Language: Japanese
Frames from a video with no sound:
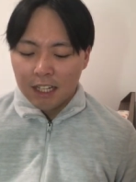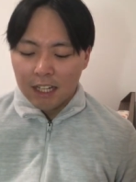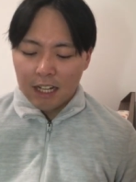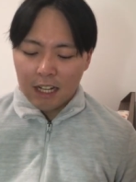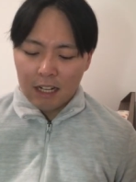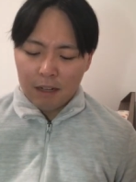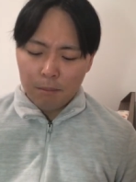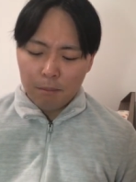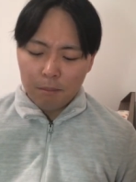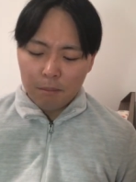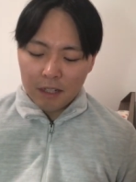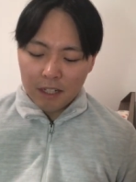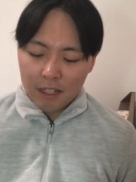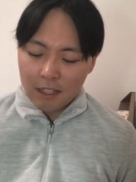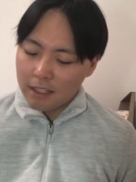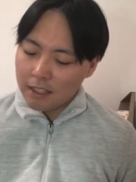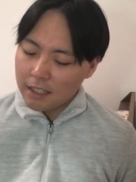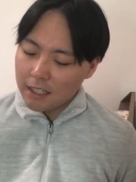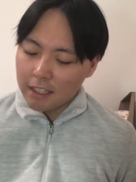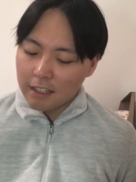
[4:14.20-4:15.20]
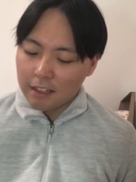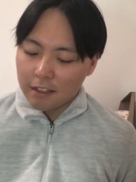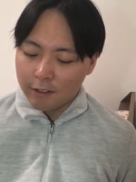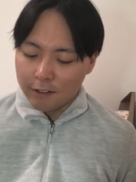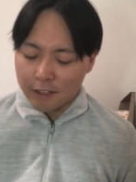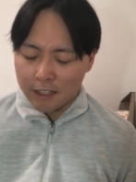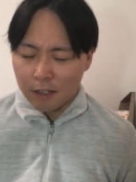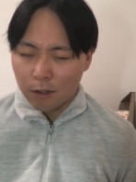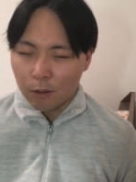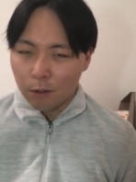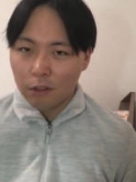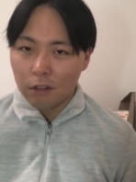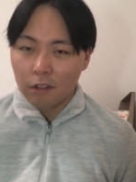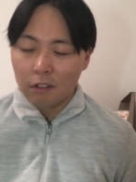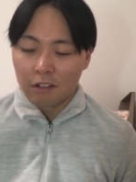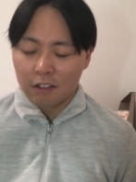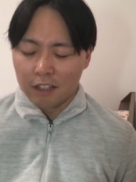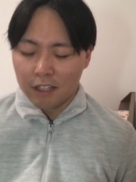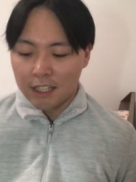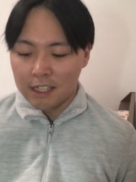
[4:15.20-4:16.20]
あんまりいないっていうか、ほとん
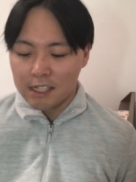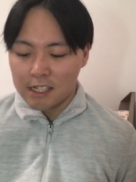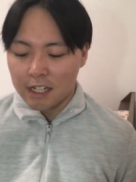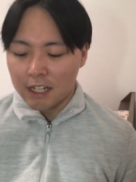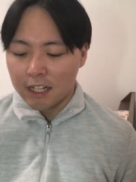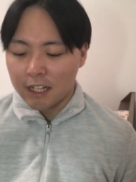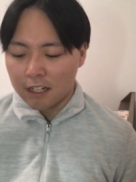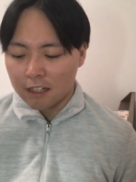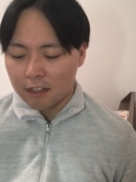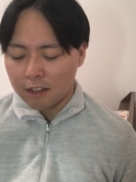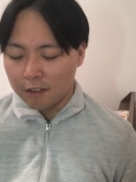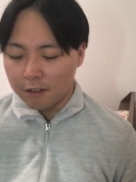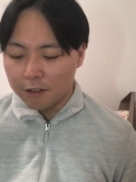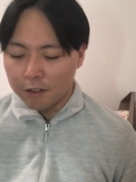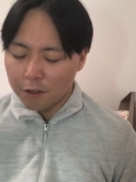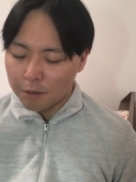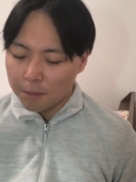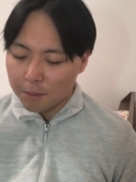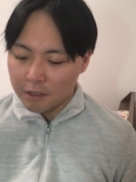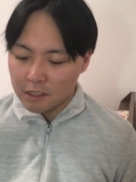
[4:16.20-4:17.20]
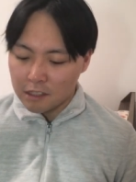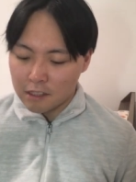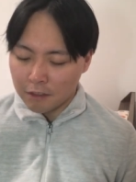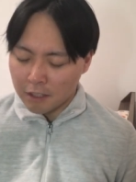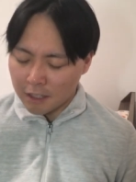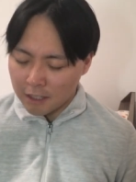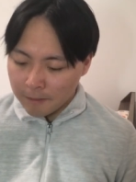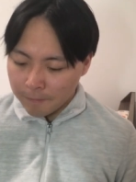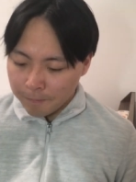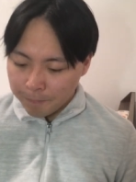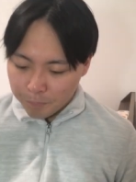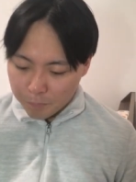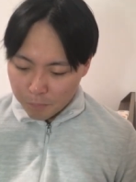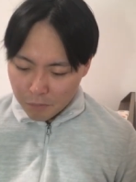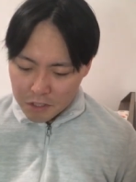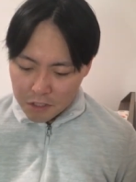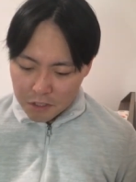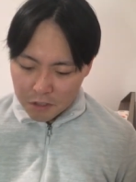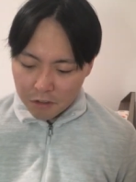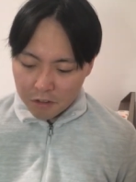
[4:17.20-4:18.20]
どいないんじゃないかなっていう風に思うんですよね。む
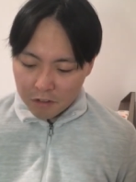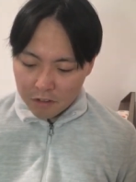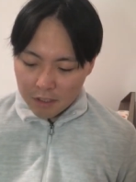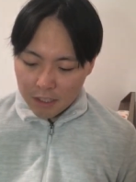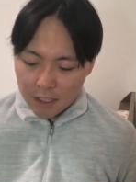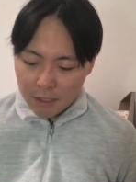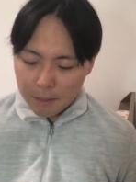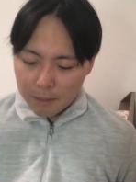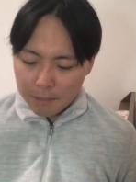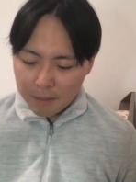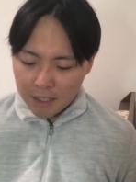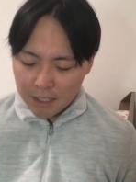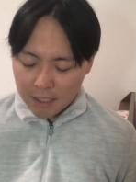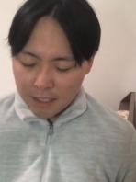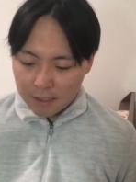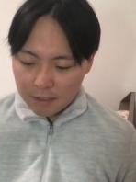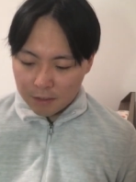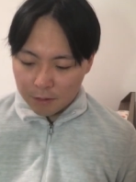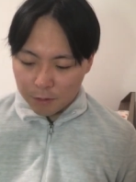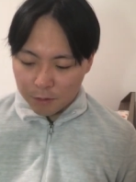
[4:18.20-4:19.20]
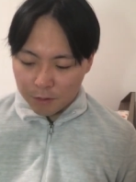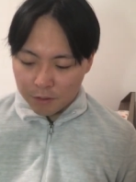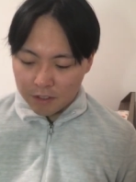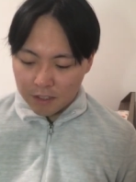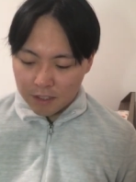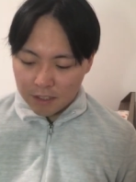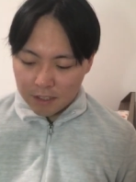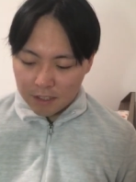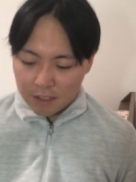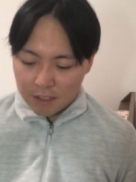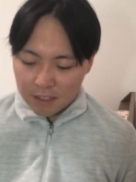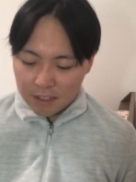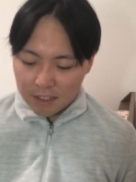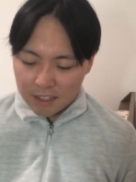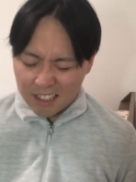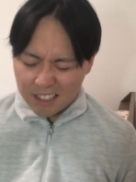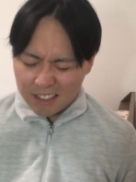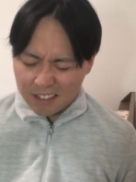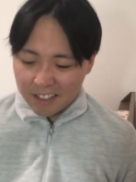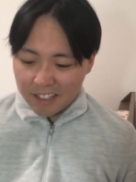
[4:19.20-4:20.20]
しろ、今まで、こう、
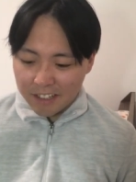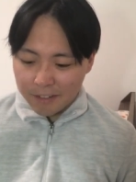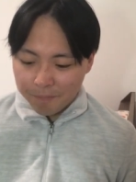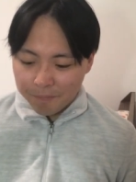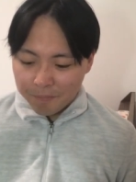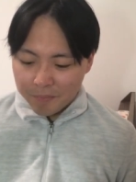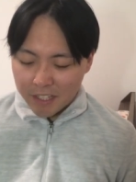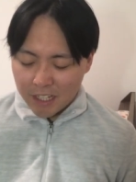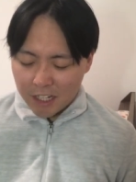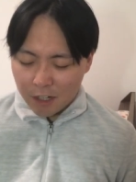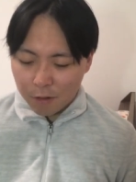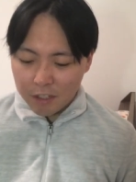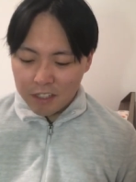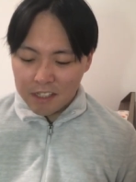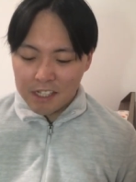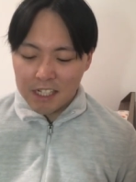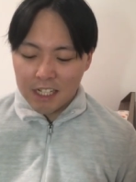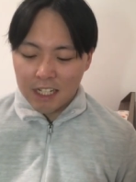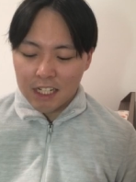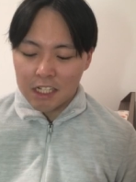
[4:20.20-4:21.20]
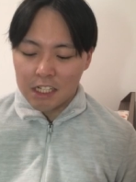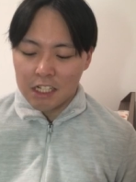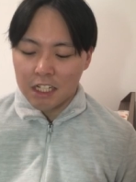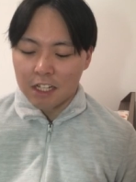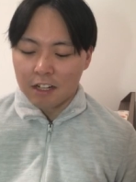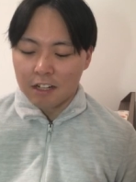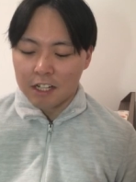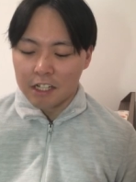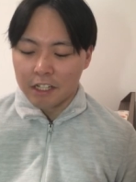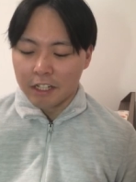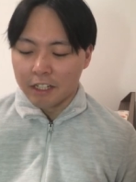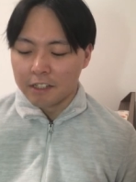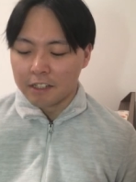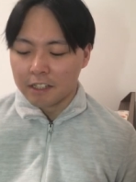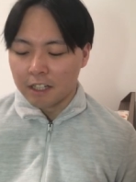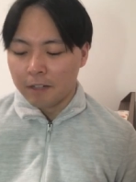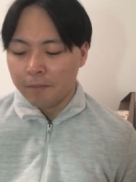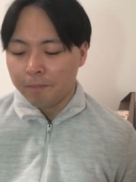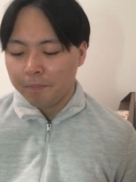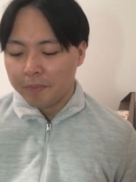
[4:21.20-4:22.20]
何て言うかな煽り散らかしてたわけじゃないです
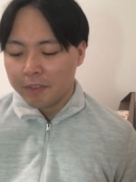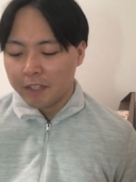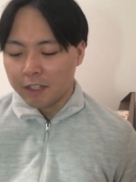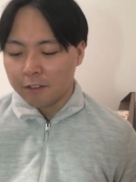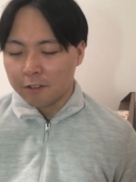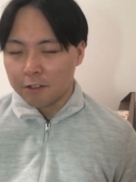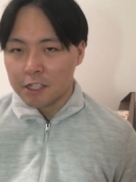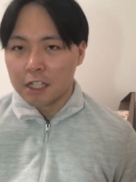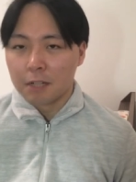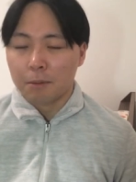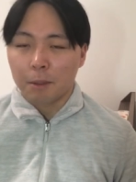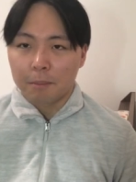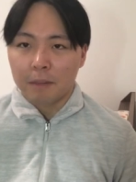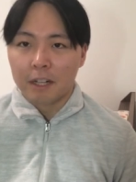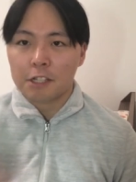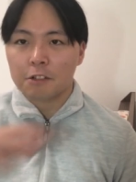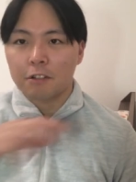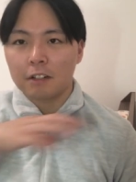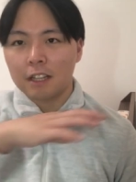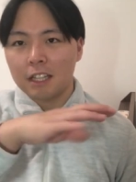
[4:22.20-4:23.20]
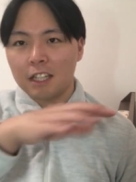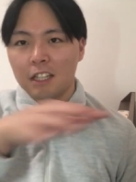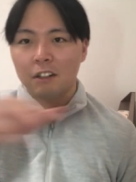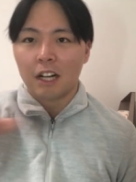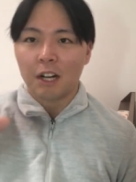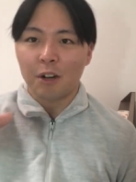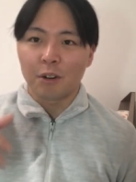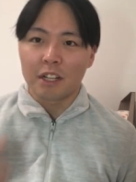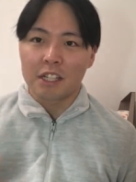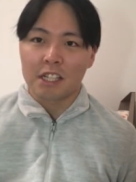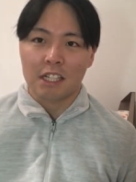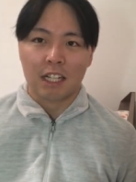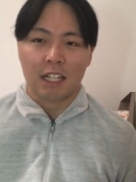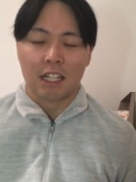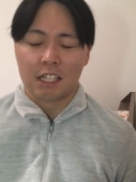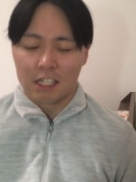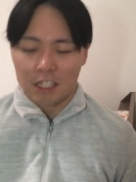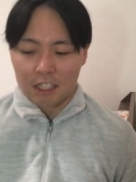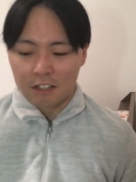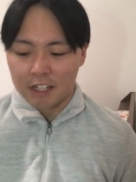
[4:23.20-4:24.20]
かあのしかもマジョリティを煽り散らか
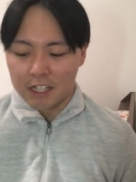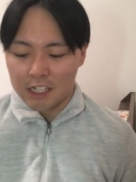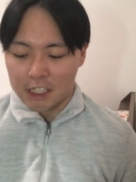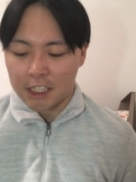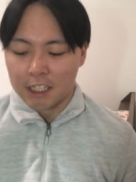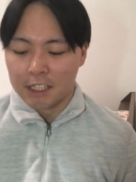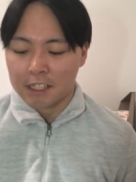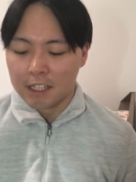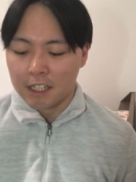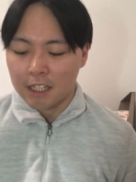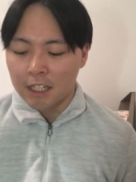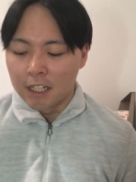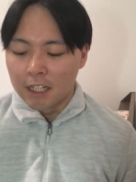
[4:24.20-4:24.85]
してたわけじゃないですか、